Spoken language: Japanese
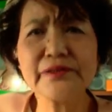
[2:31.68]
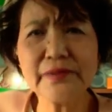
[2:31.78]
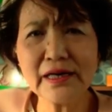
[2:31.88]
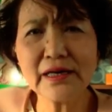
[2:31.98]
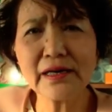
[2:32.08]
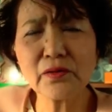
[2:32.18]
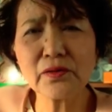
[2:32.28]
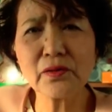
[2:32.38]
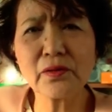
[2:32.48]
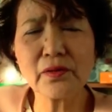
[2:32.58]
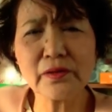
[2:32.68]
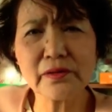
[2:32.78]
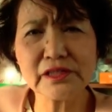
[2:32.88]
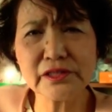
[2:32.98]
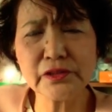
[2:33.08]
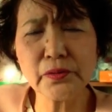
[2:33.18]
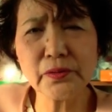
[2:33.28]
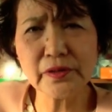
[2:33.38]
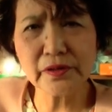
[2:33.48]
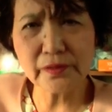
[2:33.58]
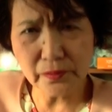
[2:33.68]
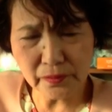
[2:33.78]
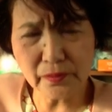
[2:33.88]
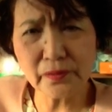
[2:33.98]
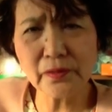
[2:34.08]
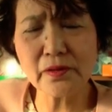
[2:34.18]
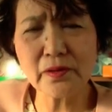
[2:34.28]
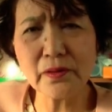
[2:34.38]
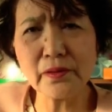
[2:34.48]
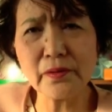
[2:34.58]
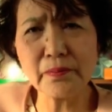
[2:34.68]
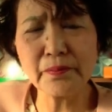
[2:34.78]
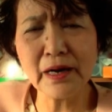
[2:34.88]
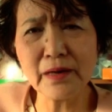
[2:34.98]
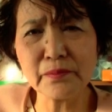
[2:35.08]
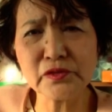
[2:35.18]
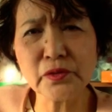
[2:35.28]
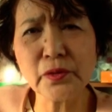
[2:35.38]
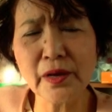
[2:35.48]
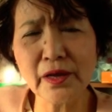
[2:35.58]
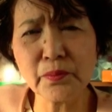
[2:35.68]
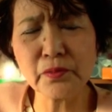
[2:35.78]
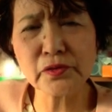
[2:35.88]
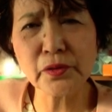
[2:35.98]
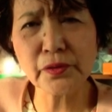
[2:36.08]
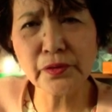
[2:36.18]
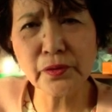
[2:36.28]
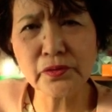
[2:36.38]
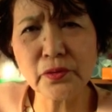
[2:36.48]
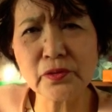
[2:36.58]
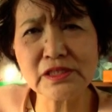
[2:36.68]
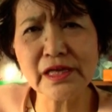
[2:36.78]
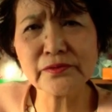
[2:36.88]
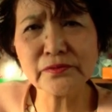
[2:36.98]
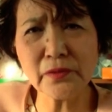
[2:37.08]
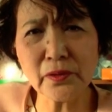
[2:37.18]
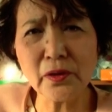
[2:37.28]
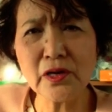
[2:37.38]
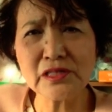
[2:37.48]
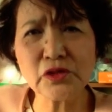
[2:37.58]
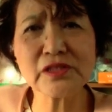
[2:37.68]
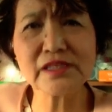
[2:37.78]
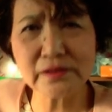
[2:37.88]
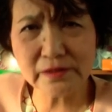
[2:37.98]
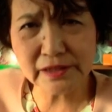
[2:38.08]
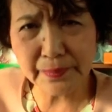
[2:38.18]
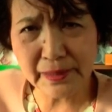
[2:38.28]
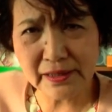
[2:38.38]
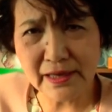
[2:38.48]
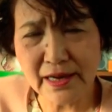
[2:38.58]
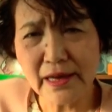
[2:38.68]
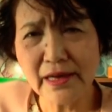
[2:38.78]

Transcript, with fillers: はこの市長の、無投票当選を阻止するために、